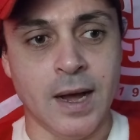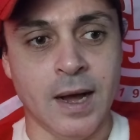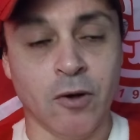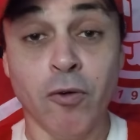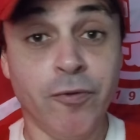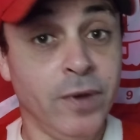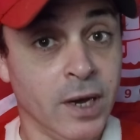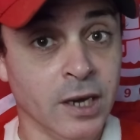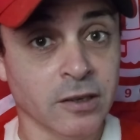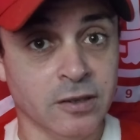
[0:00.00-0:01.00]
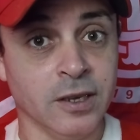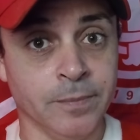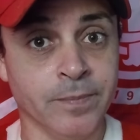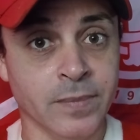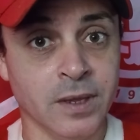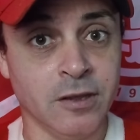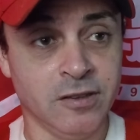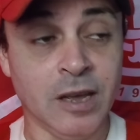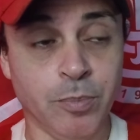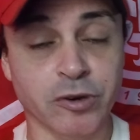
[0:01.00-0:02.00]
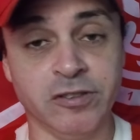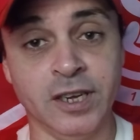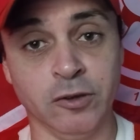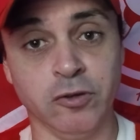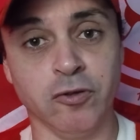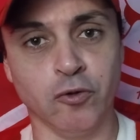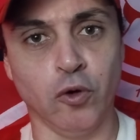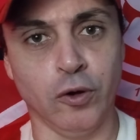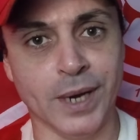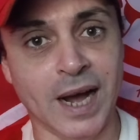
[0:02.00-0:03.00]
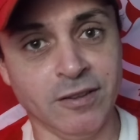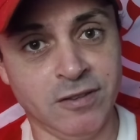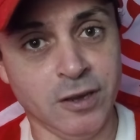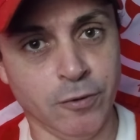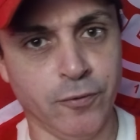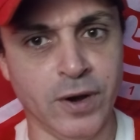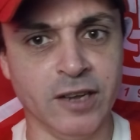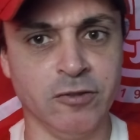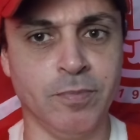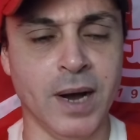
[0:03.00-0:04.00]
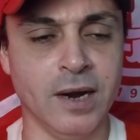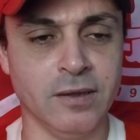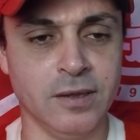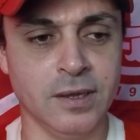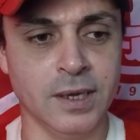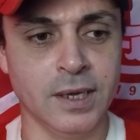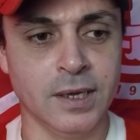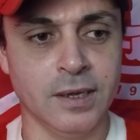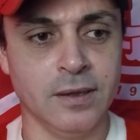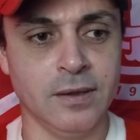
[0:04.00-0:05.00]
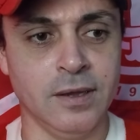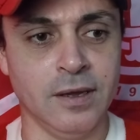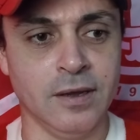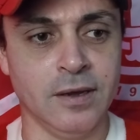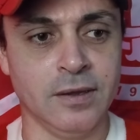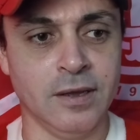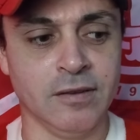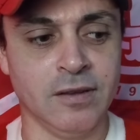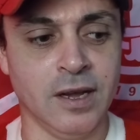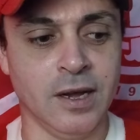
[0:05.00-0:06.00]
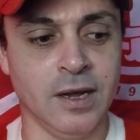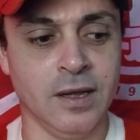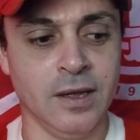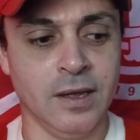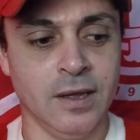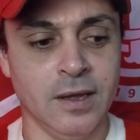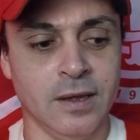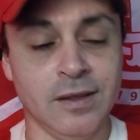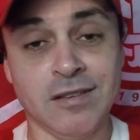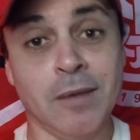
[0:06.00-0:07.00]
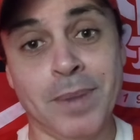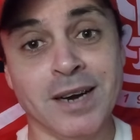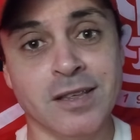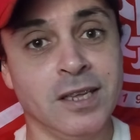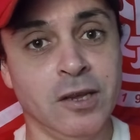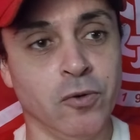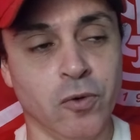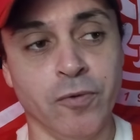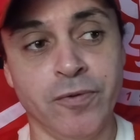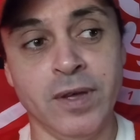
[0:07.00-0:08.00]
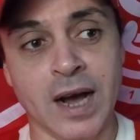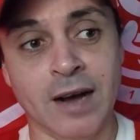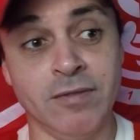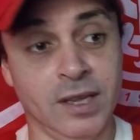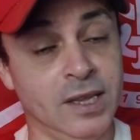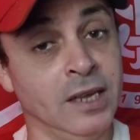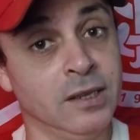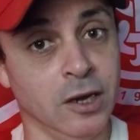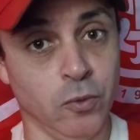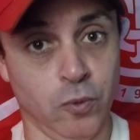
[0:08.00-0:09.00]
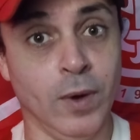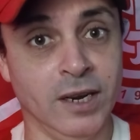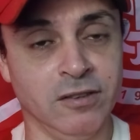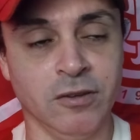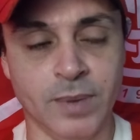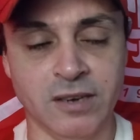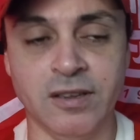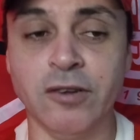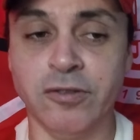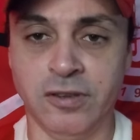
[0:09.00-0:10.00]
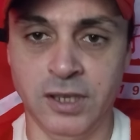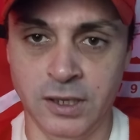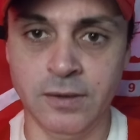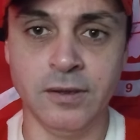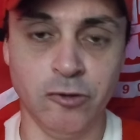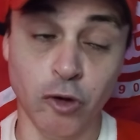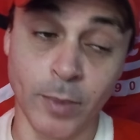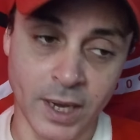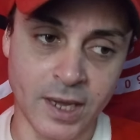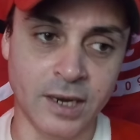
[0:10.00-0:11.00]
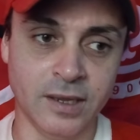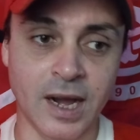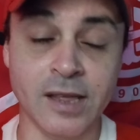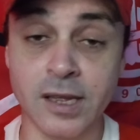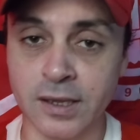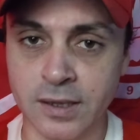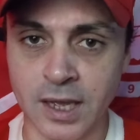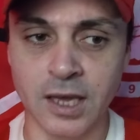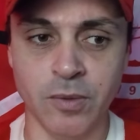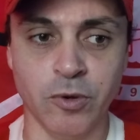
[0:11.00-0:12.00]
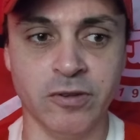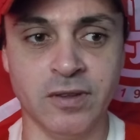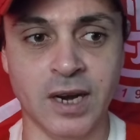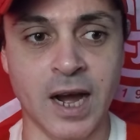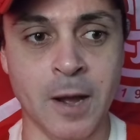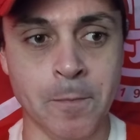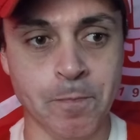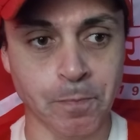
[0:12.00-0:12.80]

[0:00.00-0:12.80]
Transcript: a confiança de 100% dos colorados, e eu faço parte de, dessa, dessa parte que não confiava, e até então o Alessandro Barcelos, sim, isso é uma realidade, ele tem que mostrar